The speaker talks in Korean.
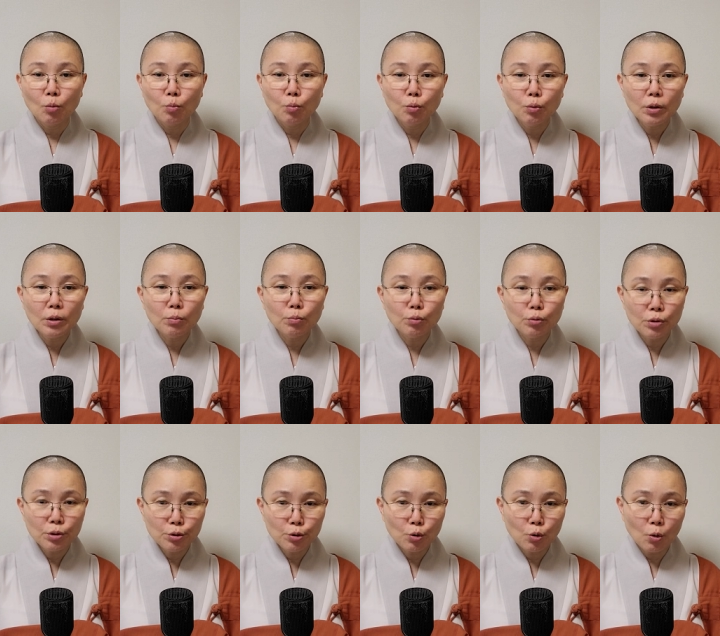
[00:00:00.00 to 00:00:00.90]
물이
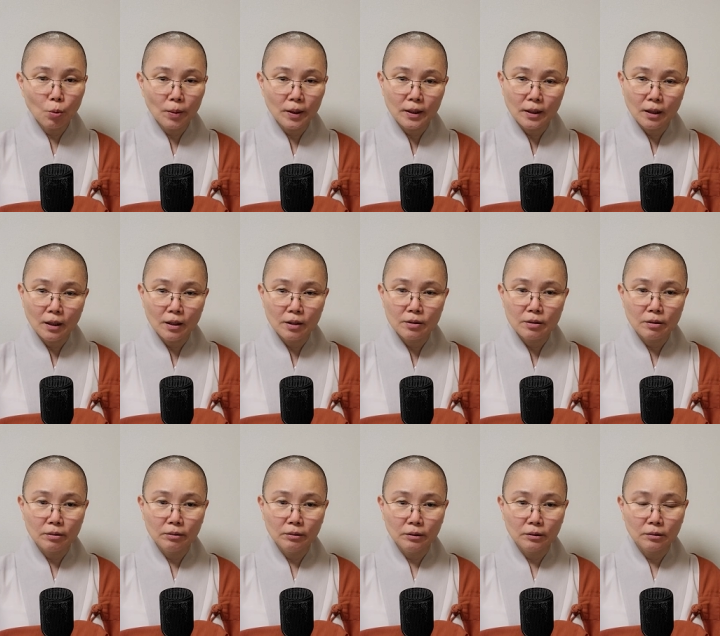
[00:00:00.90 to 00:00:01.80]
물인 줄로만
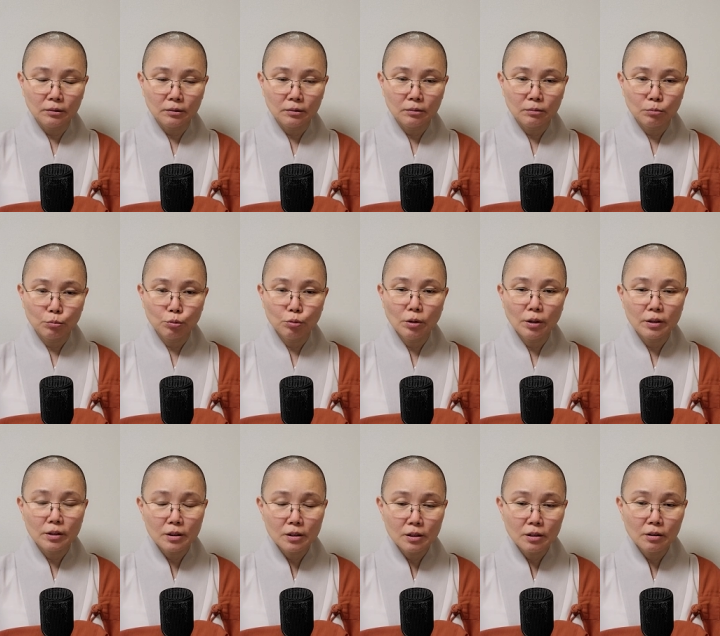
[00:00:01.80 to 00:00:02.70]
알아서는 물의
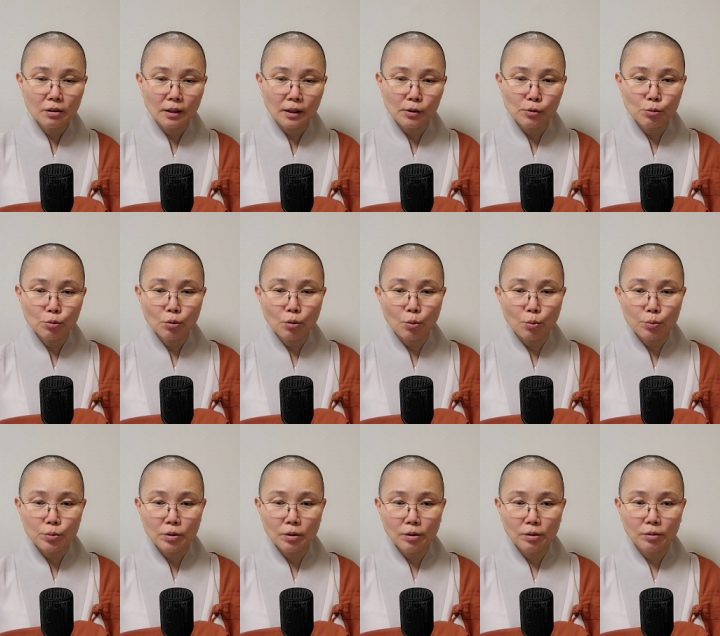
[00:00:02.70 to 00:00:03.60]
이치를 알 수가
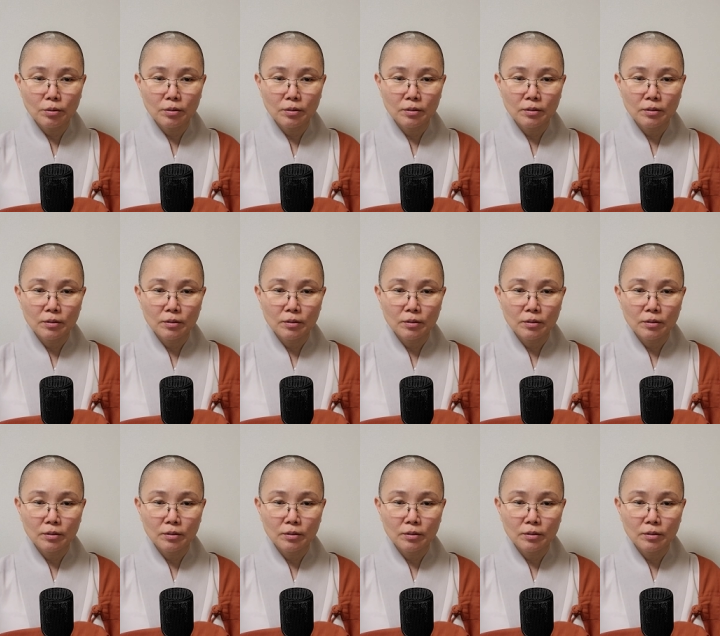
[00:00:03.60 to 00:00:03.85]
없어요.